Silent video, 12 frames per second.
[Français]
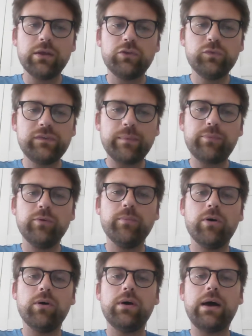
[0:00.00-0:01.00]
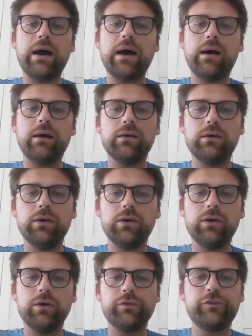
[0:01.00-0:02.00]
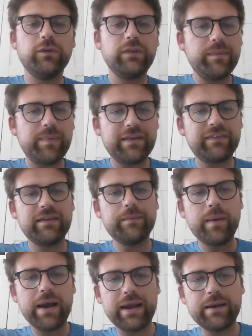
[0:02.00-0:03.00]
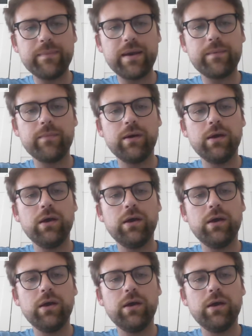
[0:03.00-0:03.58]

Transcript: tout simplement à euh, se déplacer par elle-même